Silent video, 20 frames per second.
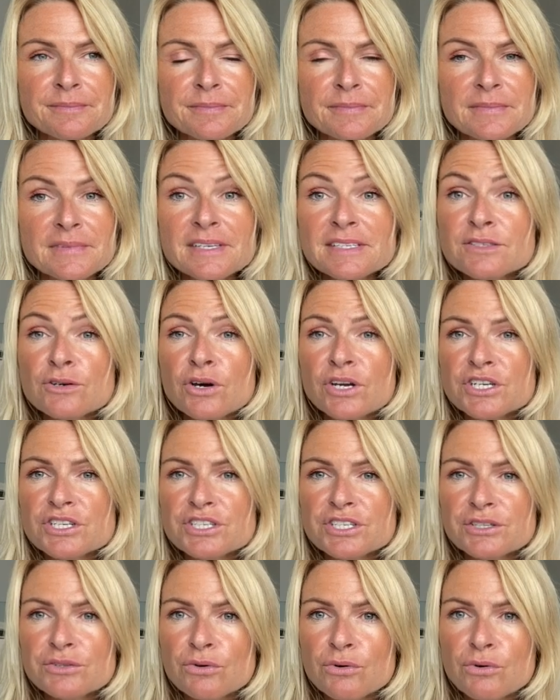des,
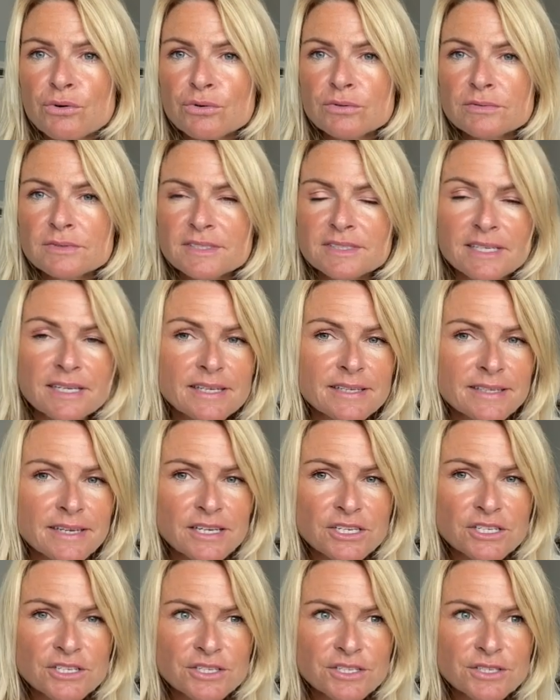originaux. C'est
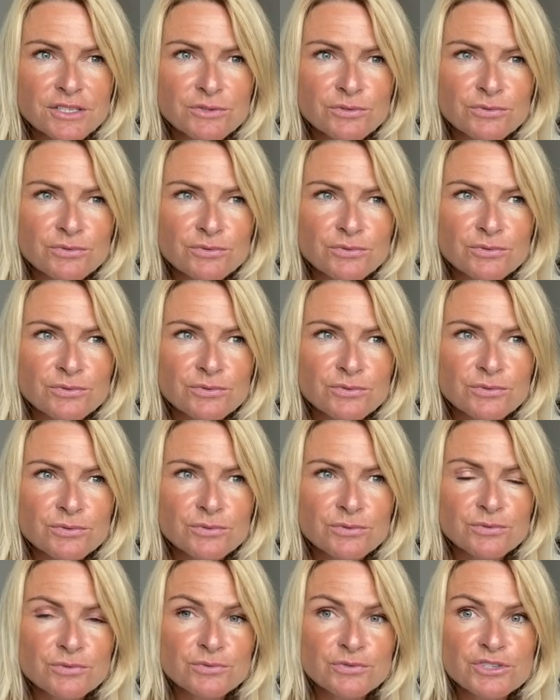l'énergie
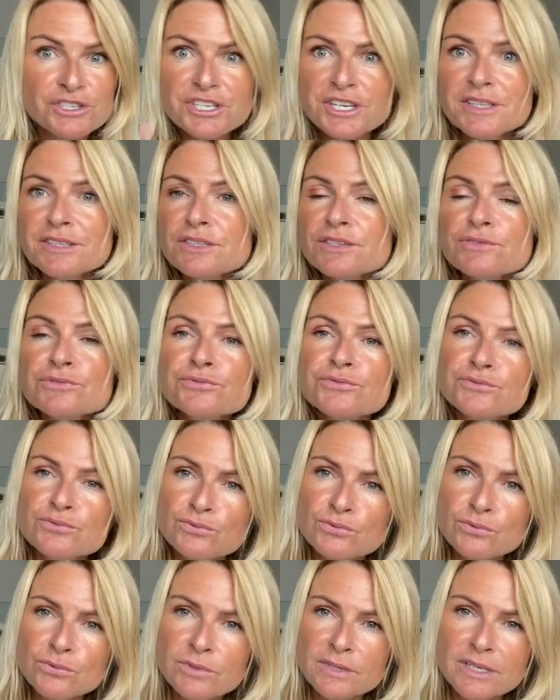du, génie
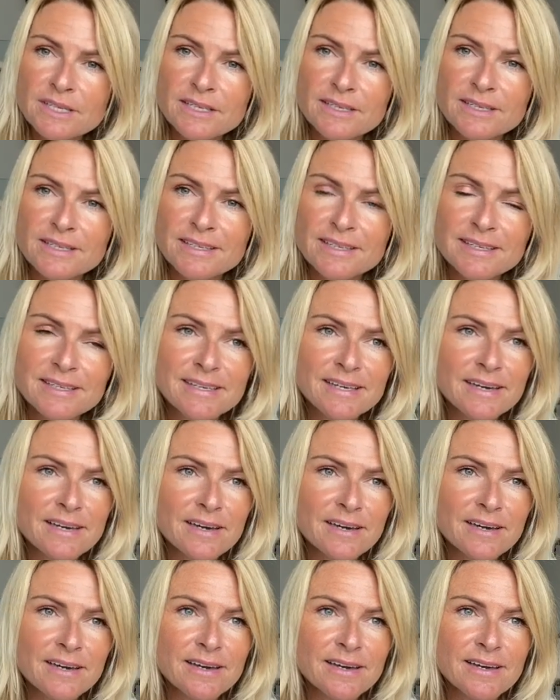fou qui,
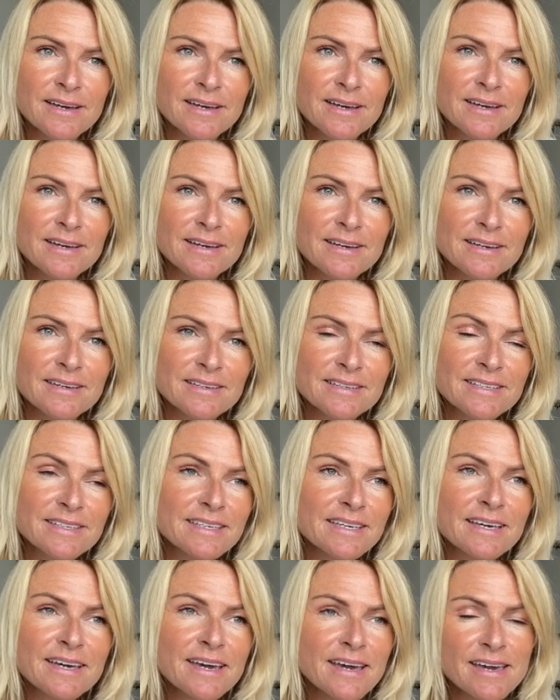euh, euh, qui
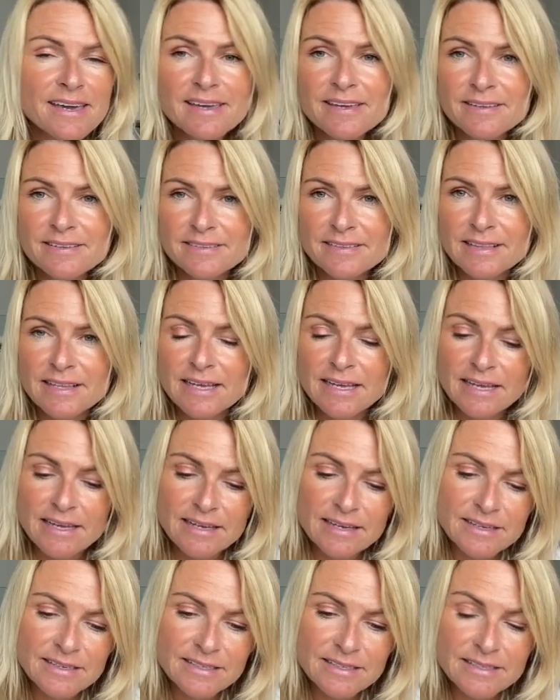crée,
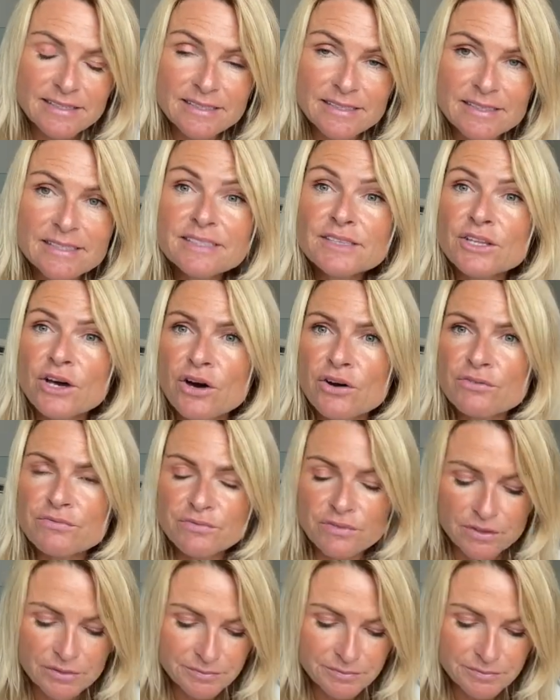qui innove.